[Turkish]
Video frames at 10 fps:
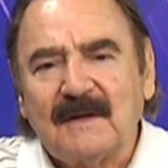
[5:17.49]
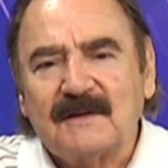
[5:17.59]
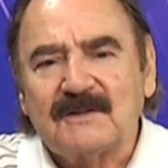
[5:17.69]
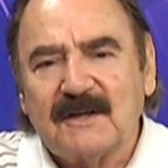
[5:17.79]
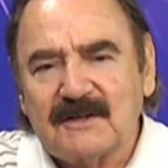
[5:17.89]

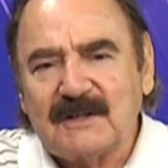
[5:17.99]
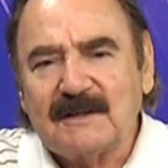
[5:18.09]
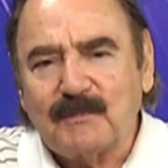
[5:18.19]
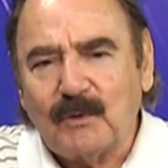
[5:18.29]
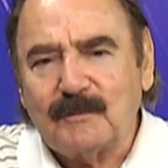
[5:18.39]

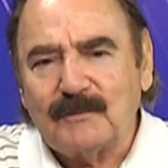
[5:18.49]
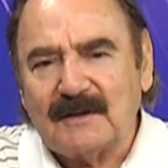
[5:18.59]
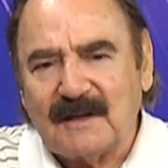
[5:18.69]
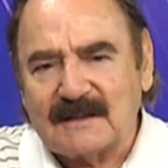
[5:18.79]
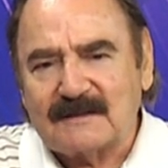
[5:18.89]
şehircilik bölümünde
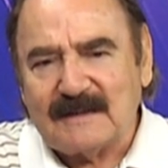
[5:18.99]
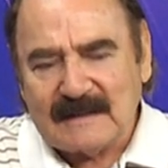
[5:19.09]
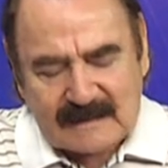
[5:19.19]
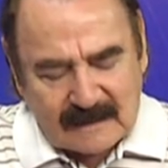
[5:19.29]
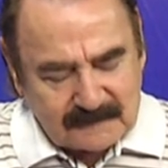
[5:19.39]
ders
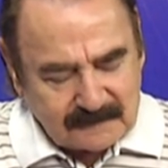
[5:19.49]
verirken